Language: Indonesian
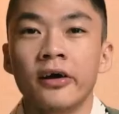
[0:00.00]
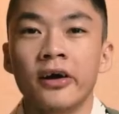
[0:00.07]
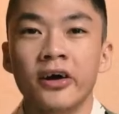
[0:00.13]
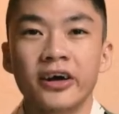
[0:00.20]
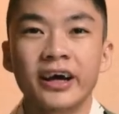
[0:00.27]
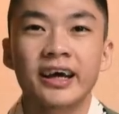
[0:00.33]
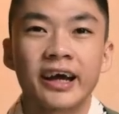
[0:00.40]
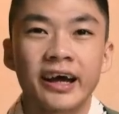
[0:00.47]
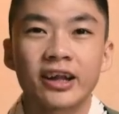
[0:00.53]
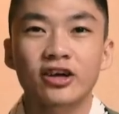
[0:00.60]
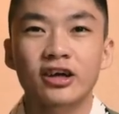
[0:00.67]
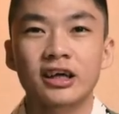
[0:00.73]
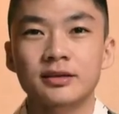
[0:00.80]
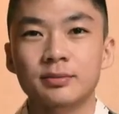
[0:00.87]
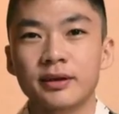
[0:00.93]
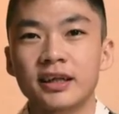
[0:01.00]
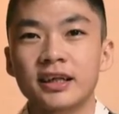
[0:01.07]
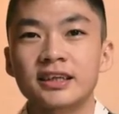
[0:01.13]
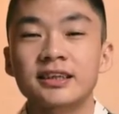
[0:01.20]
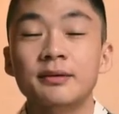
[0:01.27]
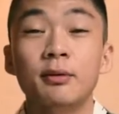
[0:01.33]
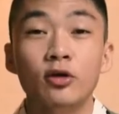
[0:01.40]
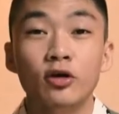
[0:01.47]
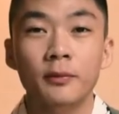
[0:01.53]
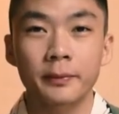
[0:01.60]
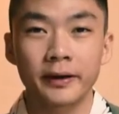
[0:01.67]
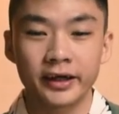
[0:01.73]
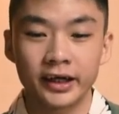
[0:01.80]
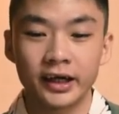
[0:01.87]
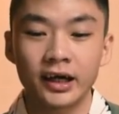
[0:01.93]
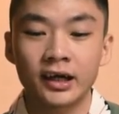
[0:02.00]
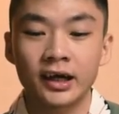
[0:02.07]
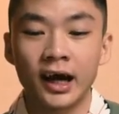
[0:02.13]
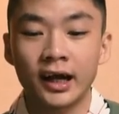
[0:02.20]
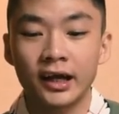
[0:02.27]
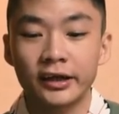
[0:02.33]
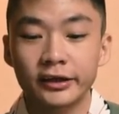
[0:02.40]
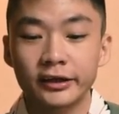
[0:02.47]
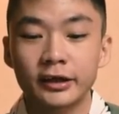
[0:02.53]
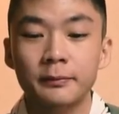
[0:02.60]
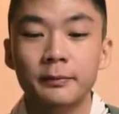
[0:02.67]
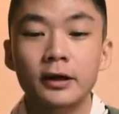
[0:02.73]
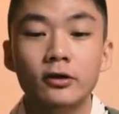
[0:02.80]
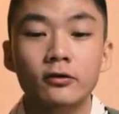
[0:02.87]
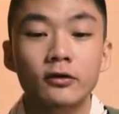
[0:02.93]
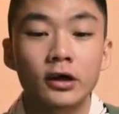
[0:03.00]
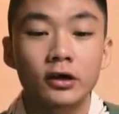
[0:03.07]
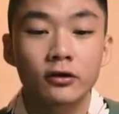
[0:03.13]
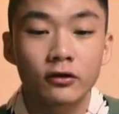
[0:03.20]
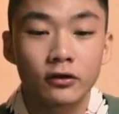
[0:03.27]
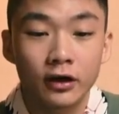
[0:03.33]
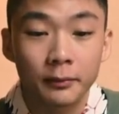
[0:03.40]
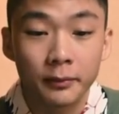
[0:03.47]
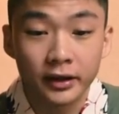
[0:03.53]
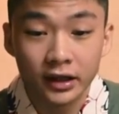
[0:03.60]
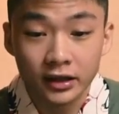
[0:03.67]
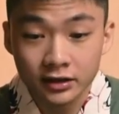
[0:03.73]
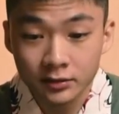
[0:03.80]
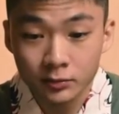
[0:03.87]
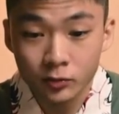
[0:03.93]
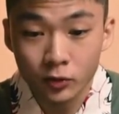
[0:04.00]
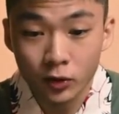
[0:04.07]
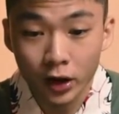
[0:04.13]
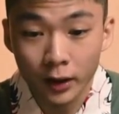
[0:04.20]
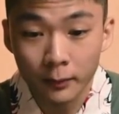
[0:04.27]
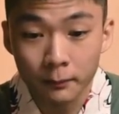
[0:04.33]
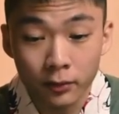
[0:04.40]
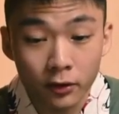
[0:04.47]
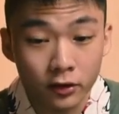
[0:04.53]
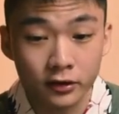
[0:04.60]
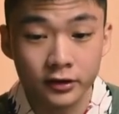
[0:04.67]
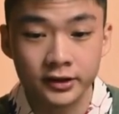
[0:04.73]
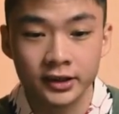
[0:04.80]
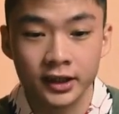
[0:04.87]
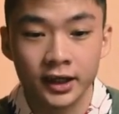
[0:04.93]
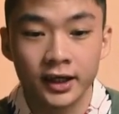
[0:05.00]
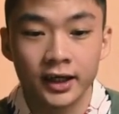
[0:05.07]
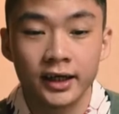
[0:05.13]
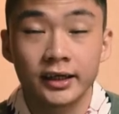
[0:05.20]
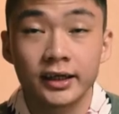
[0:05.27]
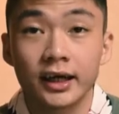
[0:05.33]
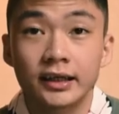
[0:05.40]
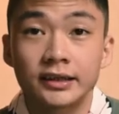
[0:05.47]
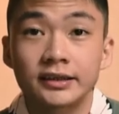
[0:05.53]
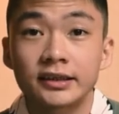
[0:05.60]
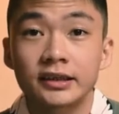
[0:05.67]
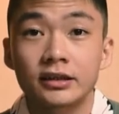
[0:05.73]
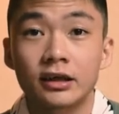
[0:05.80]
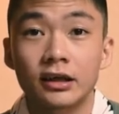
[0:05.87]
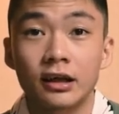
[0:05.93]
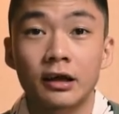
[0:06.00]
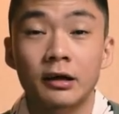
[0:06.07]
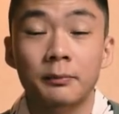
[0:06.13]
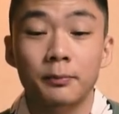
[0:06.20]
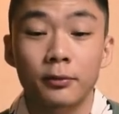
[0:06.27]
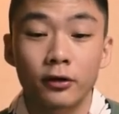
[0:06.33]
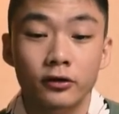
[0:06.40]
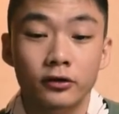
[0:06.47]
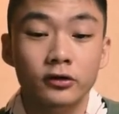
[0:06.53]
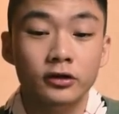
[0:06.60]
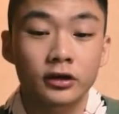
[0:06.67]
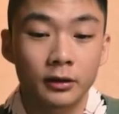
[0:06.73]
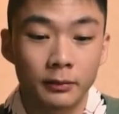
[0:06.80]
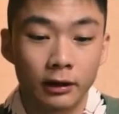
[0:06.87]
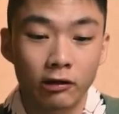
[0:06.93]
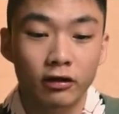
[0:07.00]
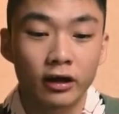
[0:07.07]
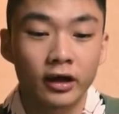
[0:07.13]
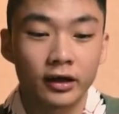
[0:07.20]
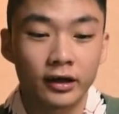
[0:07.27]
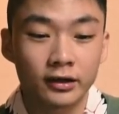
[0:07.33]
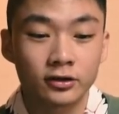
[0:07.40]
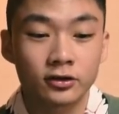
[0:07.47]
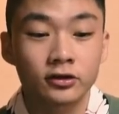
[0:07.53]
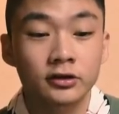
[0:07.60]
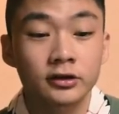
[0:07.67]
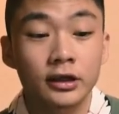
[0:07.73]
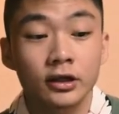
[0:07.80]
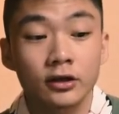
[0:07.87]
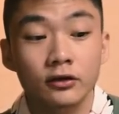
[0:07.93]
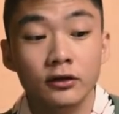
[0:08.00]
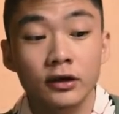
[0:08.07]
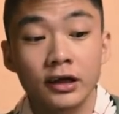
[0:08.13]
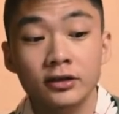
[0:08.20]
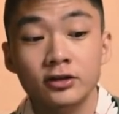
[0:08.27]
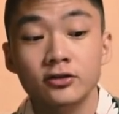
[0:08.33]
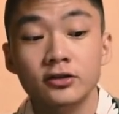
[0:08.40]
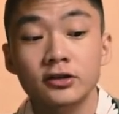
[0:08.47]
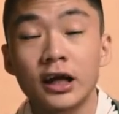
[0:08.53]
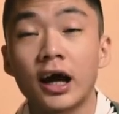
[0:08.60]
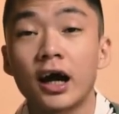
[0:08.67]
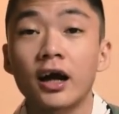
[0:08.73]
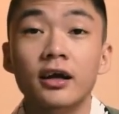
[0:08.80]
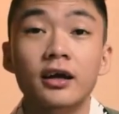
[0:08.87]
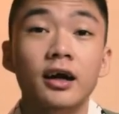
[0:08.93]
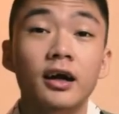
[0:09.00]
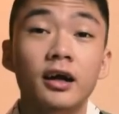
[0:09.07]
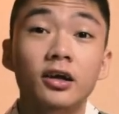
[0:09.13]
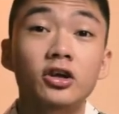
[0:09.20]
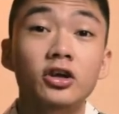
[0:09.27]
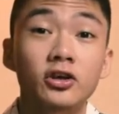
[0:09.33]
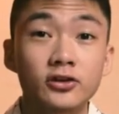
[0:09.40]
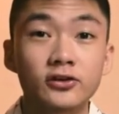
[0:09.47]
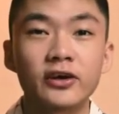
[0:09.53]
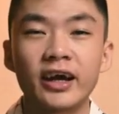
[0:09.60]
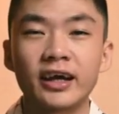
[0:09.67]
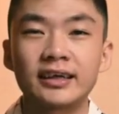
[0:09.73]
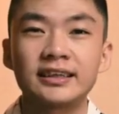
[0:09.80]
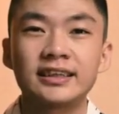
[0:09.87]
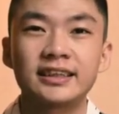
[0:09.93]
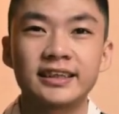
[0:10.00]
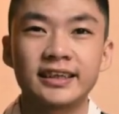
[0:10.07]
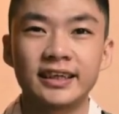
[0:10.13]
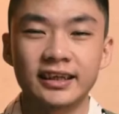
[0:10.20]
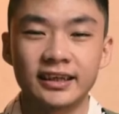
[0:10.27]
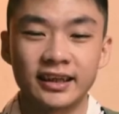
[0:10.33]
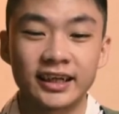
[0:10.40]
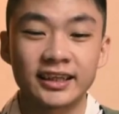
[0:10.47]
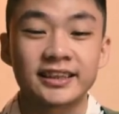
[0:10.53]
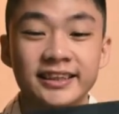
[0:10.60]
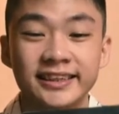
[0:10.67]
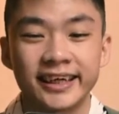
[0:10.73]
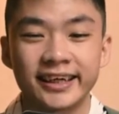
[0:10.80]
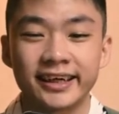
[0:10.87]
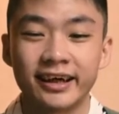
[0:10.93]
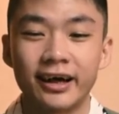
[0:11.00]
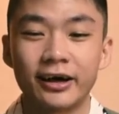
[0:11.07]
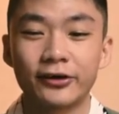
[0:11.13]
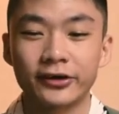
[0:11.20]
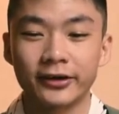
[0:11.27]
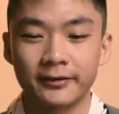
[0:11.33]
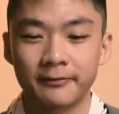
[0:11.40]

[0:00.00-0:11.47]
Oke, okay, hello guys, balik lagi sama gue PG. Hari ini di depan gue, gue udah megang sebuah box yang isinya adalah produk pribadi gue Rexus yaitu Rexus Arca New Edition. Let's check it out.